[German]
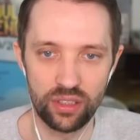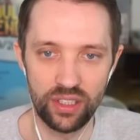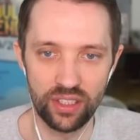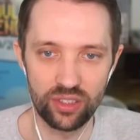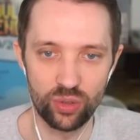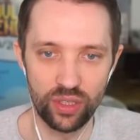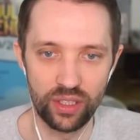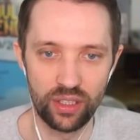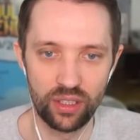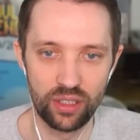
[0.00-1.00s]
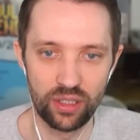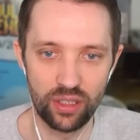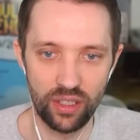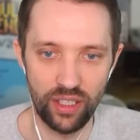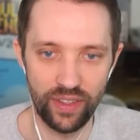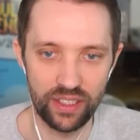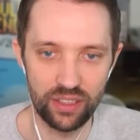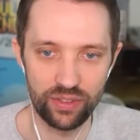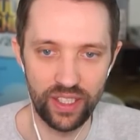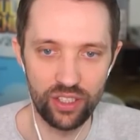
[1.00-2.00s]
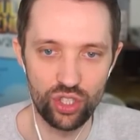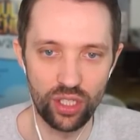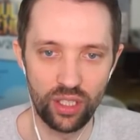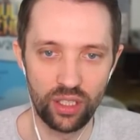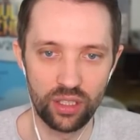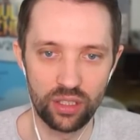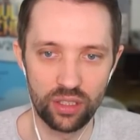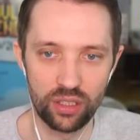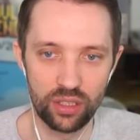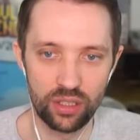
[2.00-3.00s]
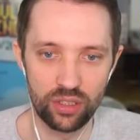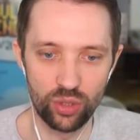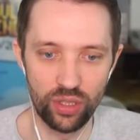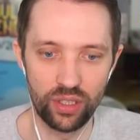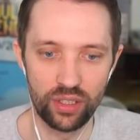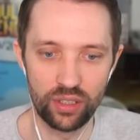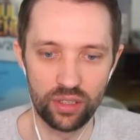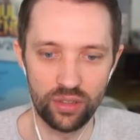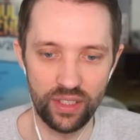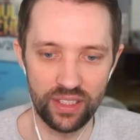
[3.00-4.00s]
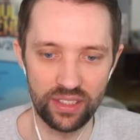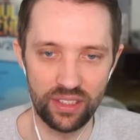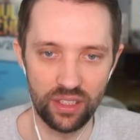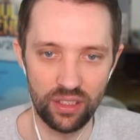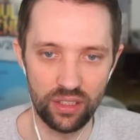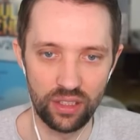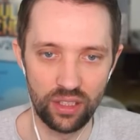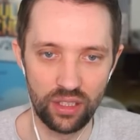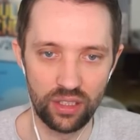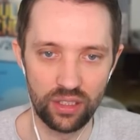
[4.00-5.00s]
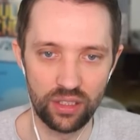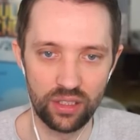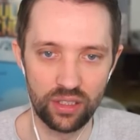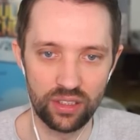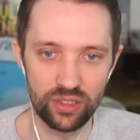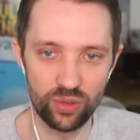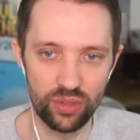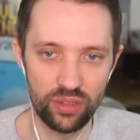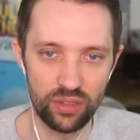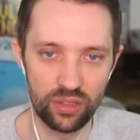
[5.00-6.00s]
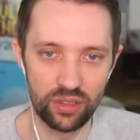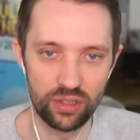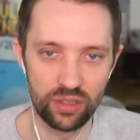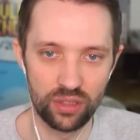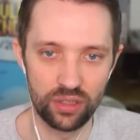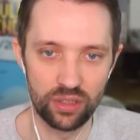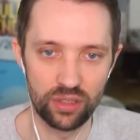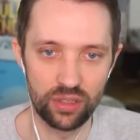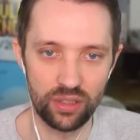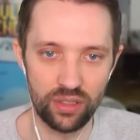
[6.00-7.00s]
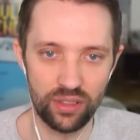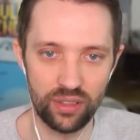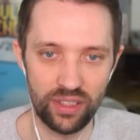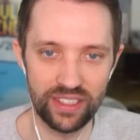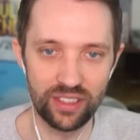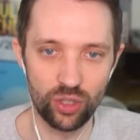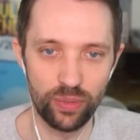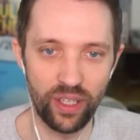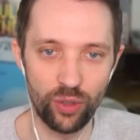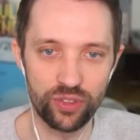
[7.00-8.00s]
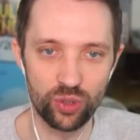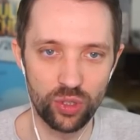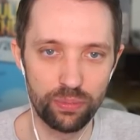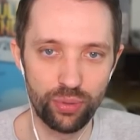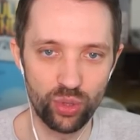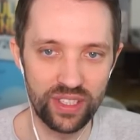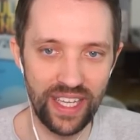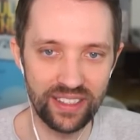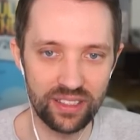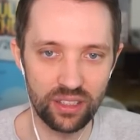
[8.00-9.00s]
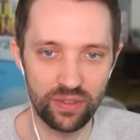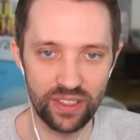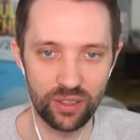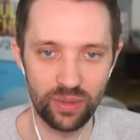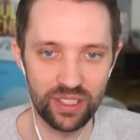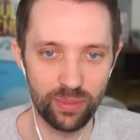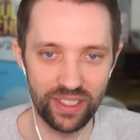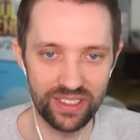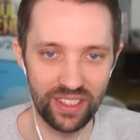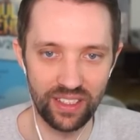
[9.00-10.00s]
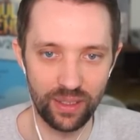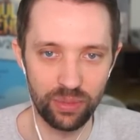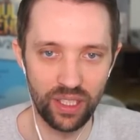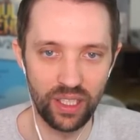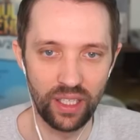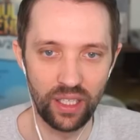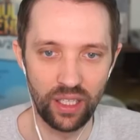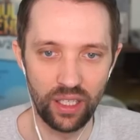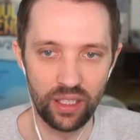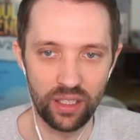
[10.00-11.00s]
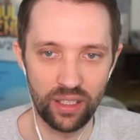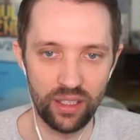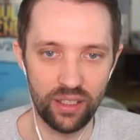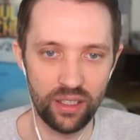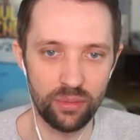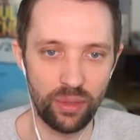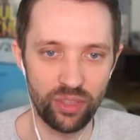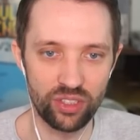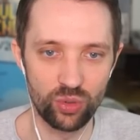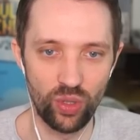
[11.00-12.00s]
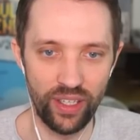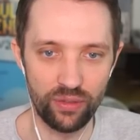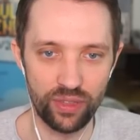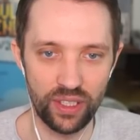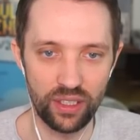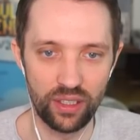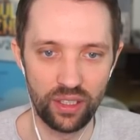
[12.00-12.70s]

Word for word: Hier so. Erwartet, falsch. So. Und jetzt hier. So. Die sind immer auf so einem Podest. Ich weiß nicht, ob ihr das mal gesehen habt. Äh, machen wir so einfach.